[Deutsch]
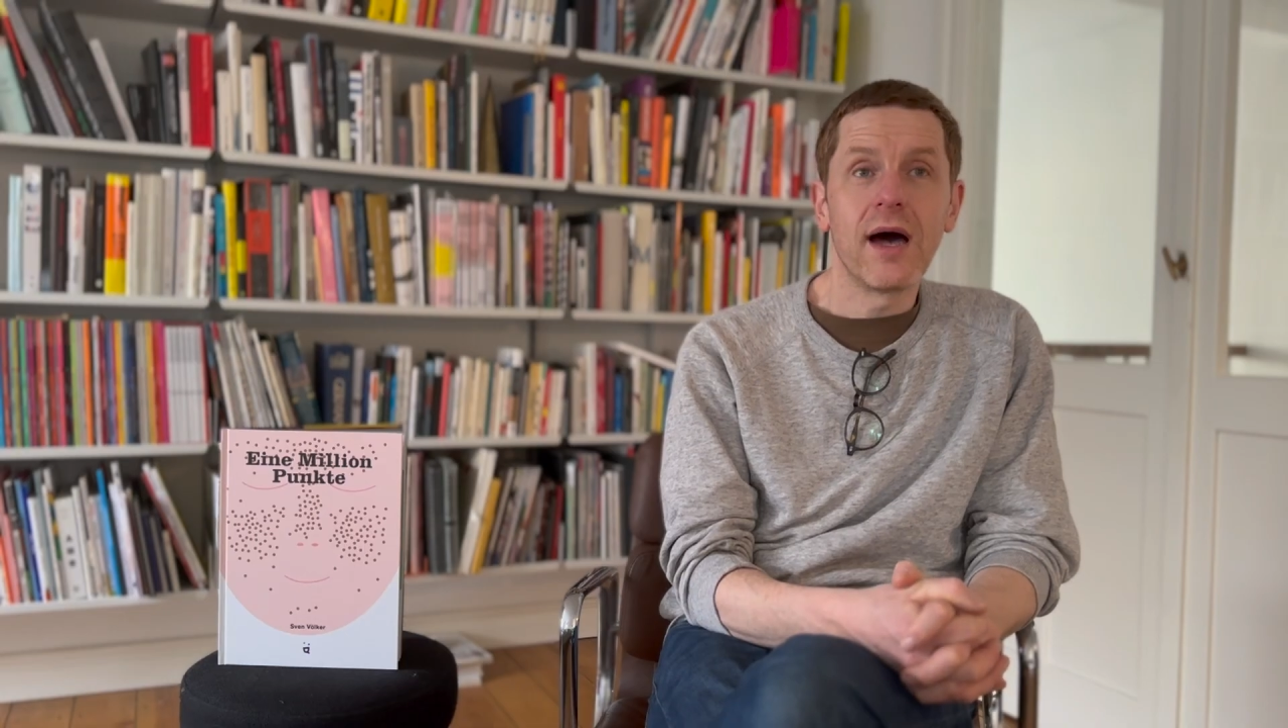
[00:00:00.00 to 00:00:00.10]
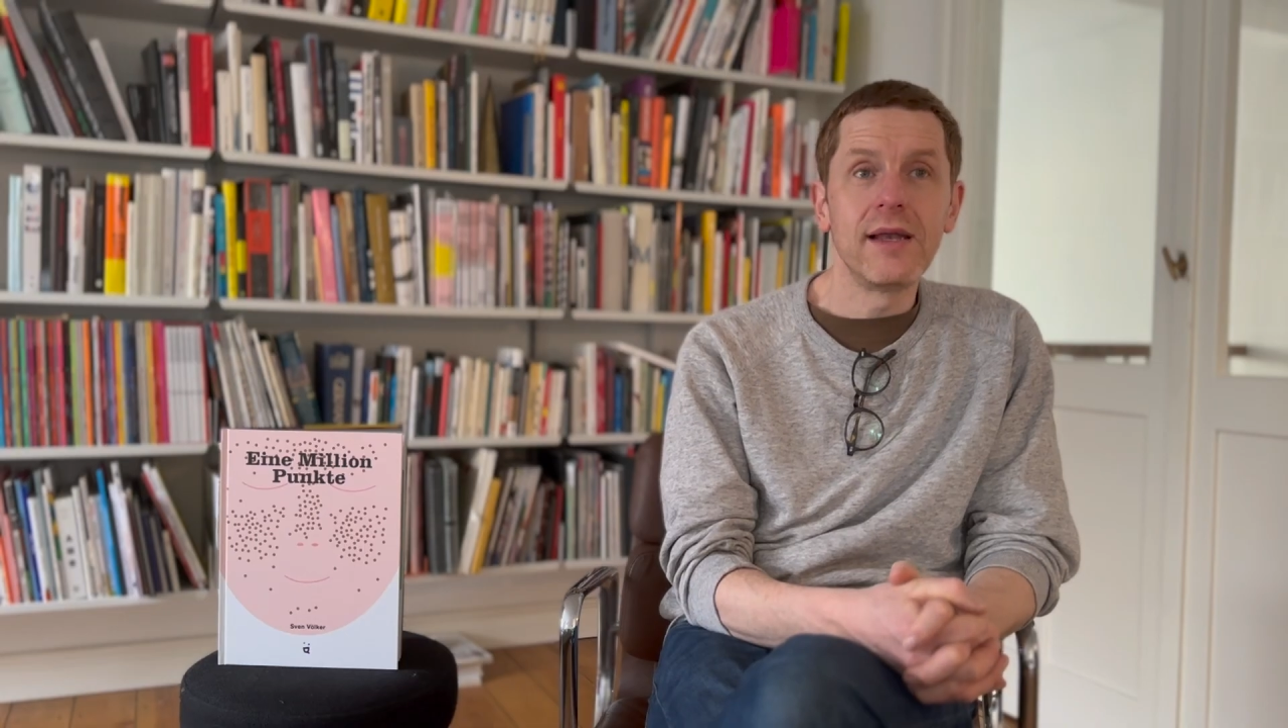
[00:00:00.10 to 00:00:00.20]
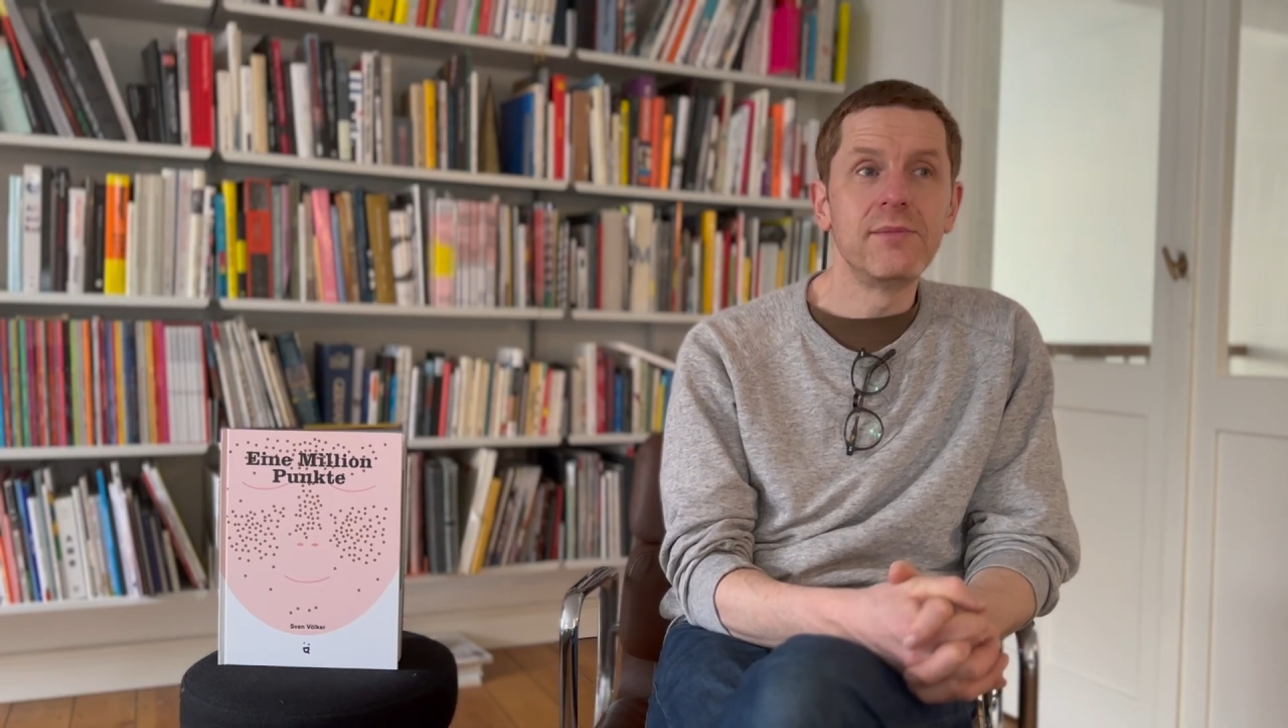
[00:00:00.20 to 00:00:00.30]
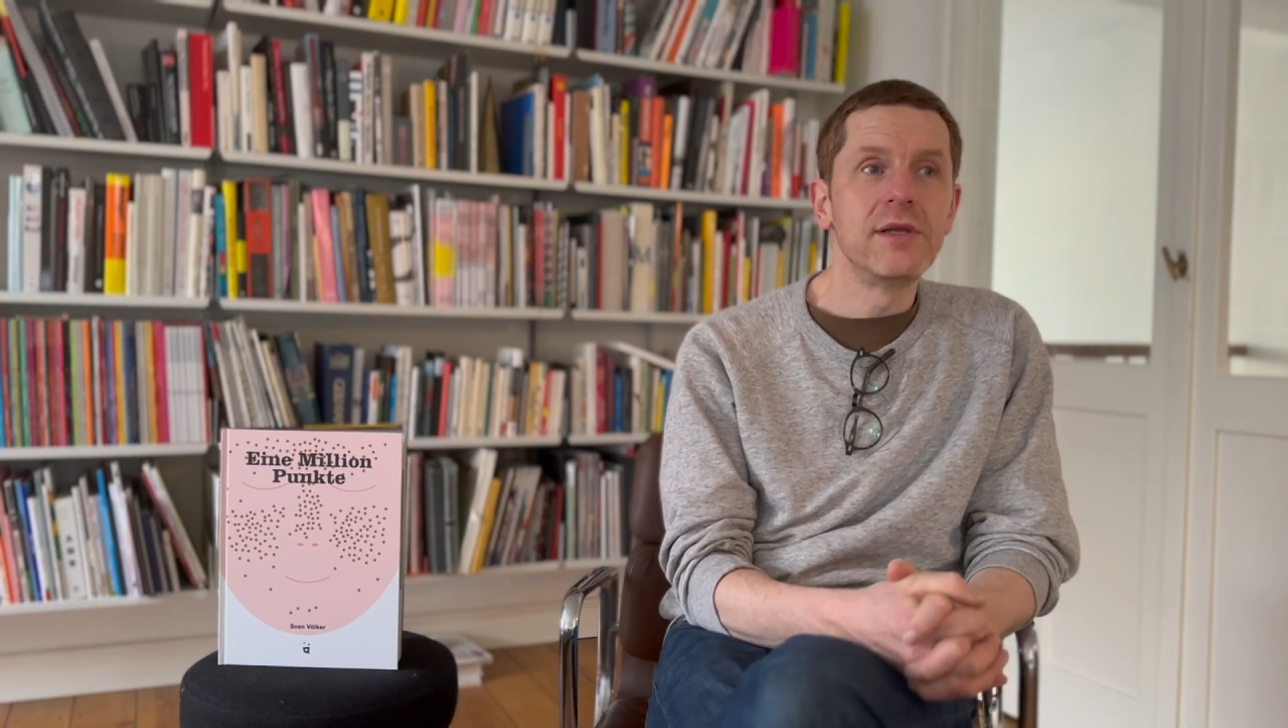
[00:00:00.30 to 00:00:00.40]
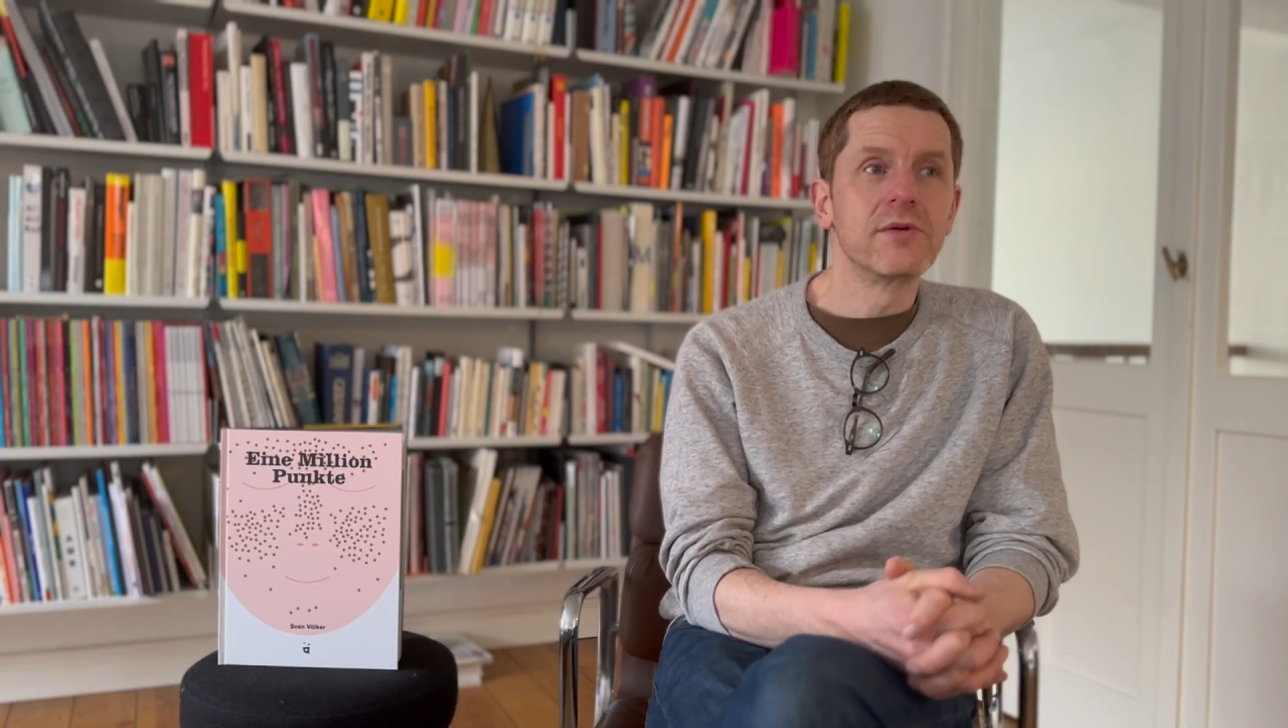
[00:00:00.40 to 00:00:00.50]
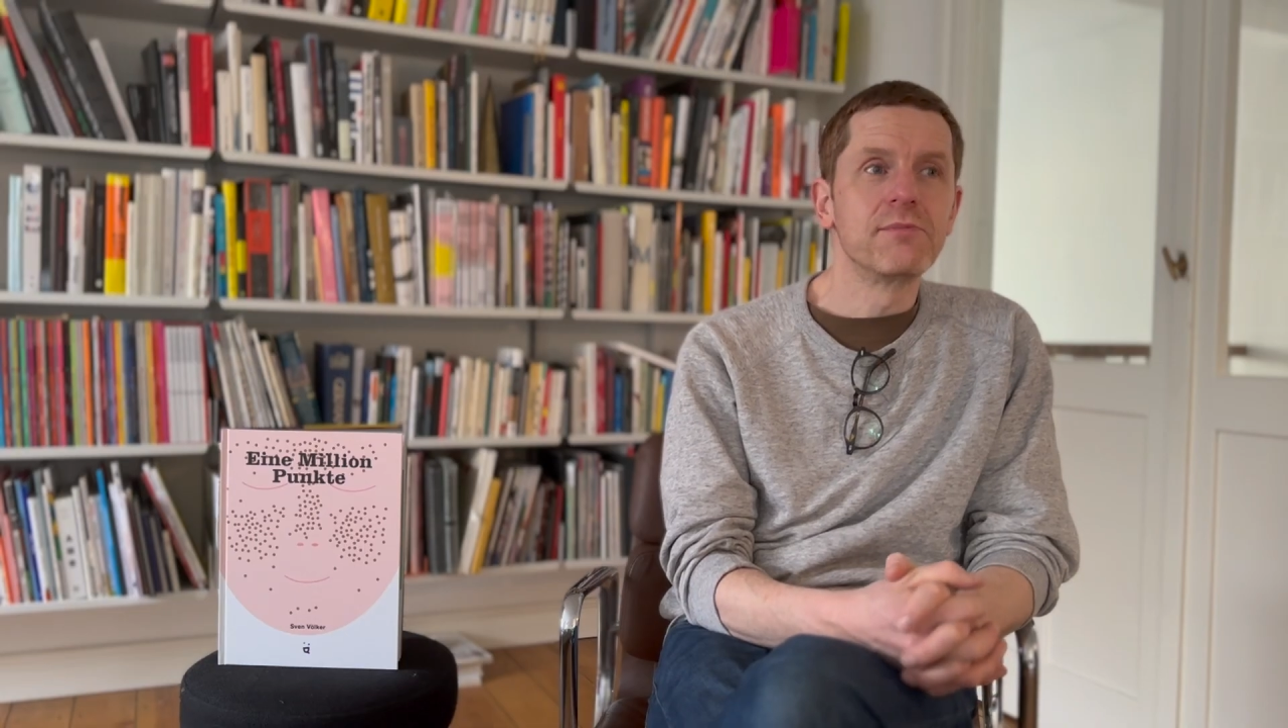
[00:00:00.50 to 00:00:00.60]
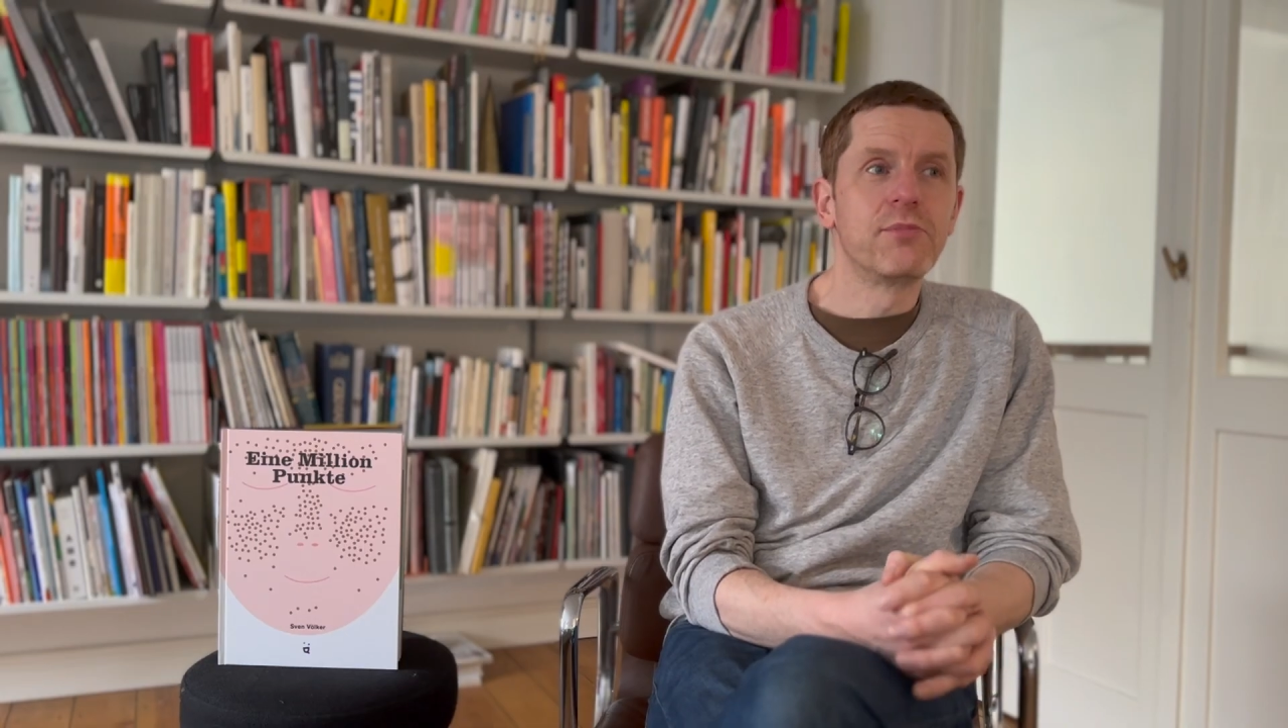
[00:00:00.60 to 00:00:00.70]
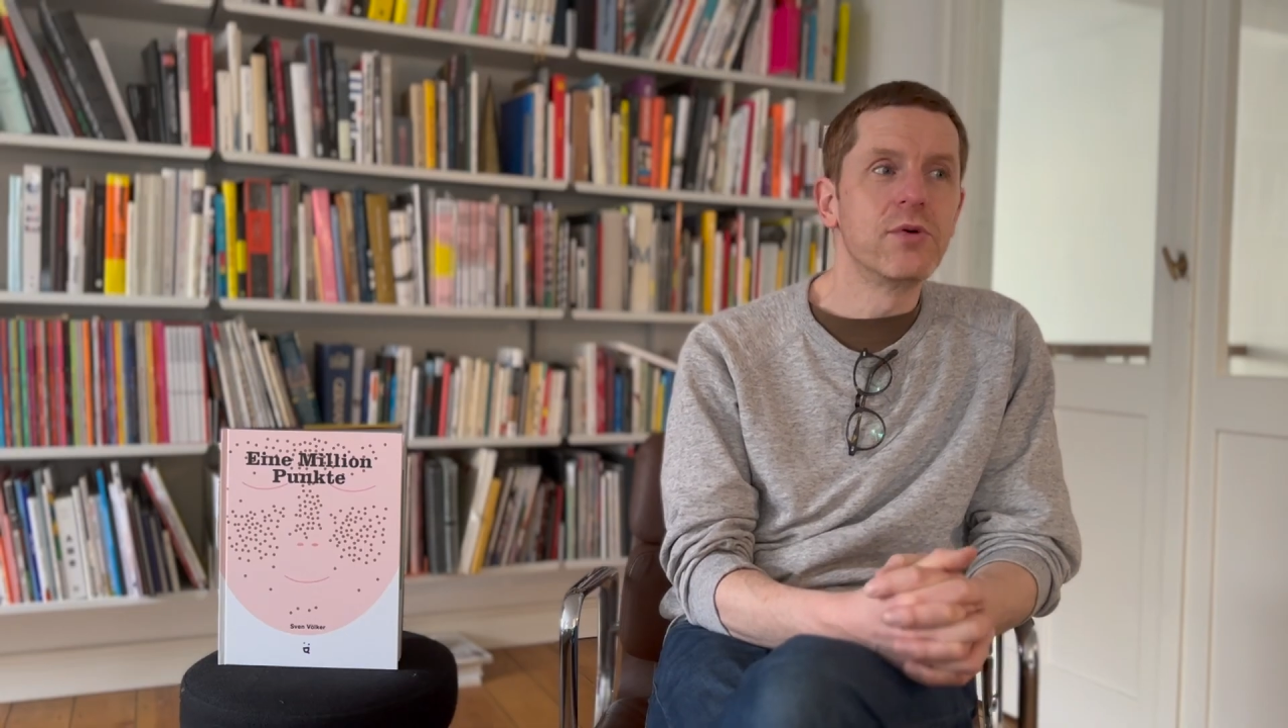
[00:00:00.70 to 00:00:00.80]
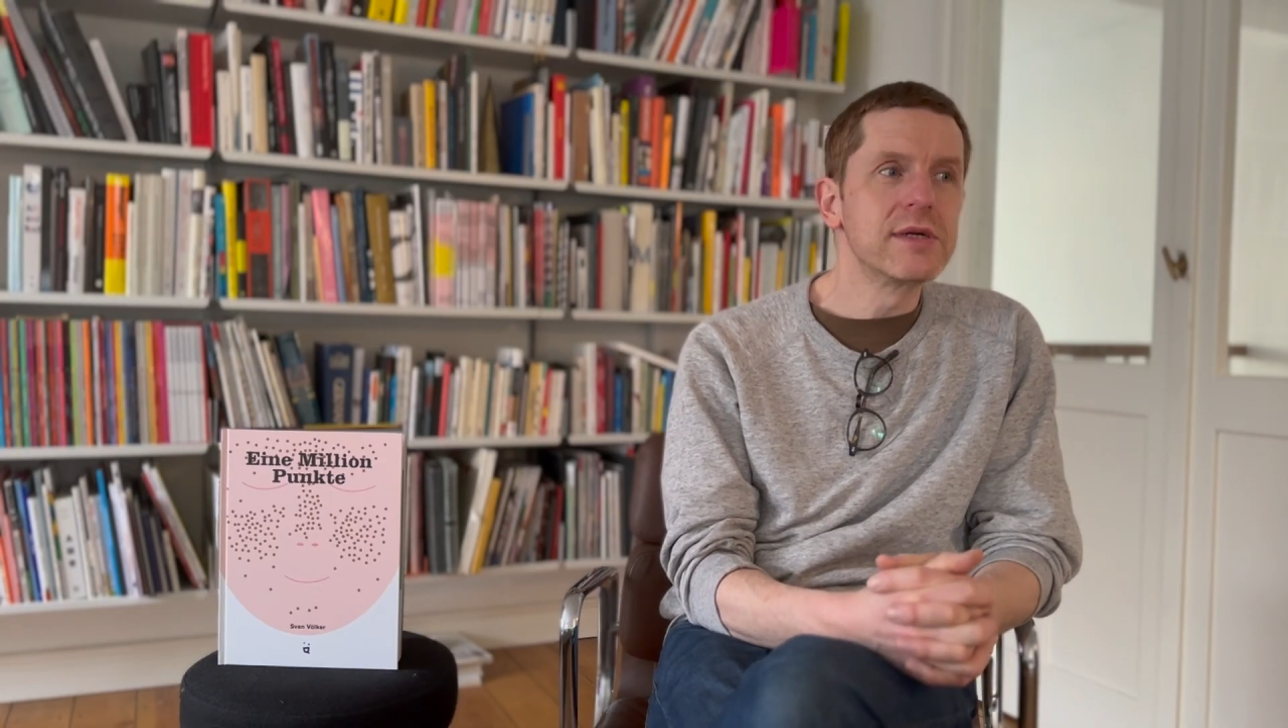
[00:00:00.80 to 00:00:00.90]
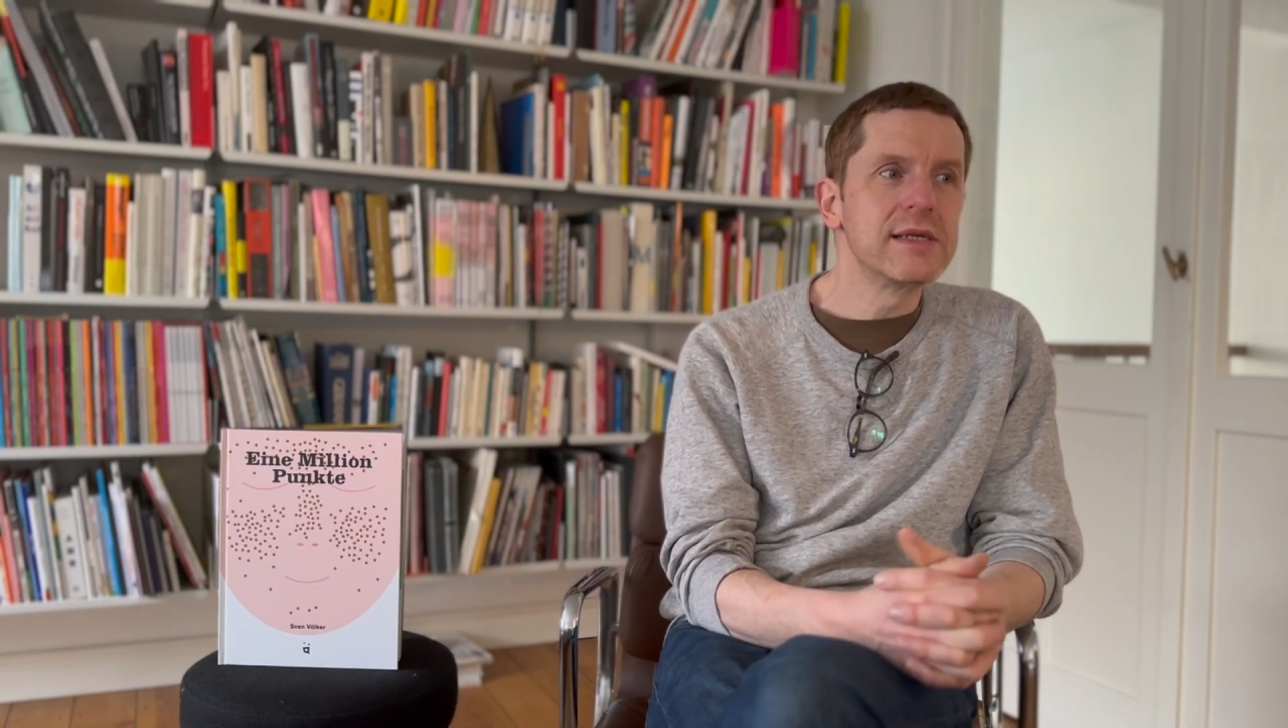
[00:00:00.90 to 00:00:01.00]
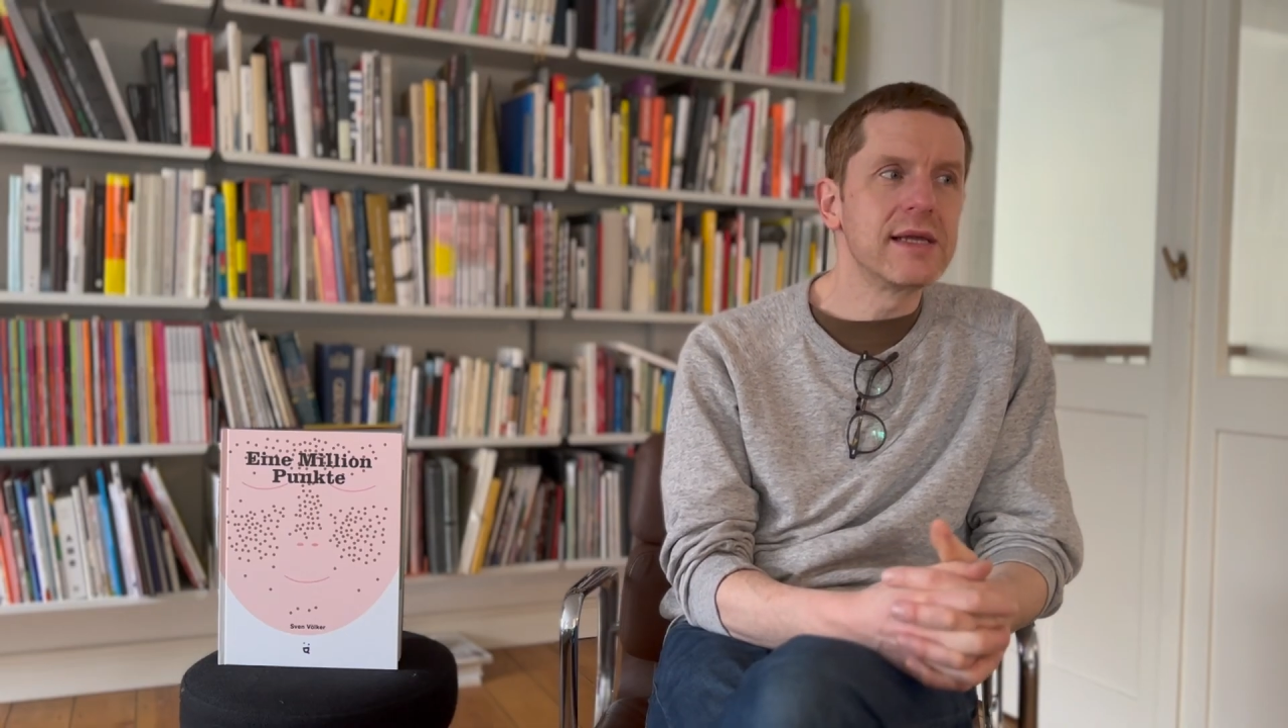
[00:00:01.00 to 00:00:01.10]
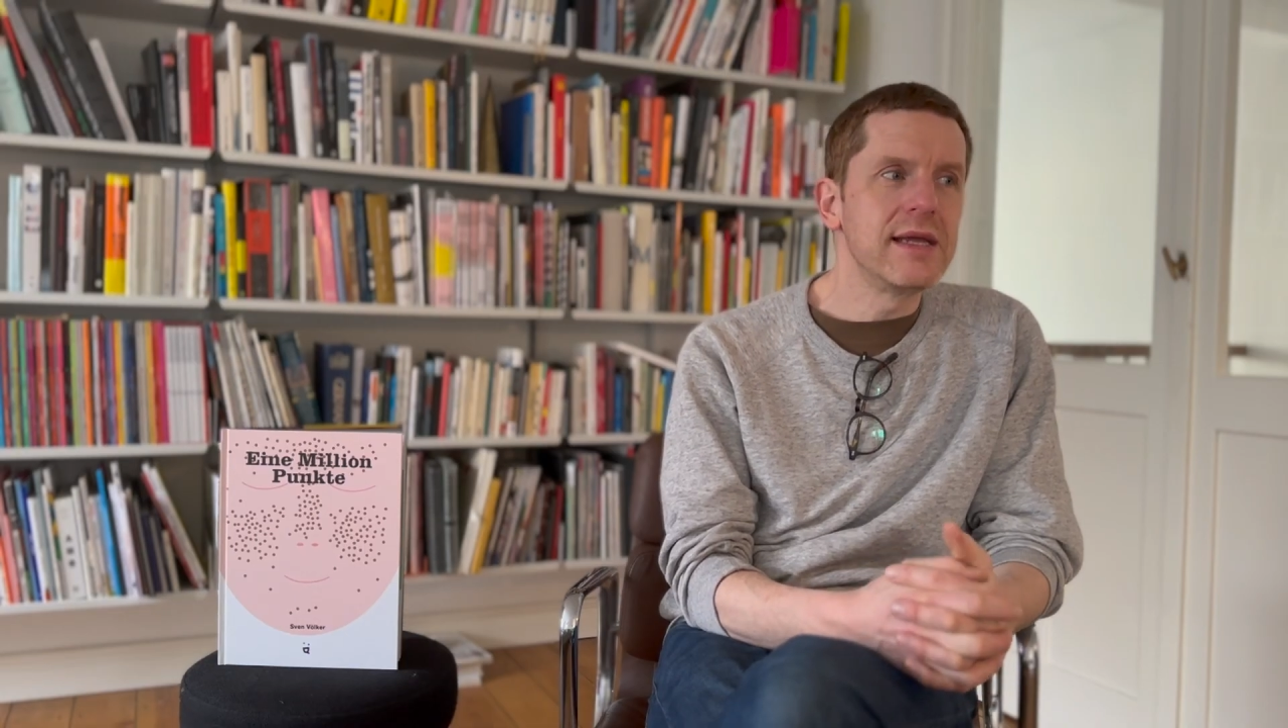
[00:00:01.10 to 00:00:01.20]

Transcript: Eine Million Punkte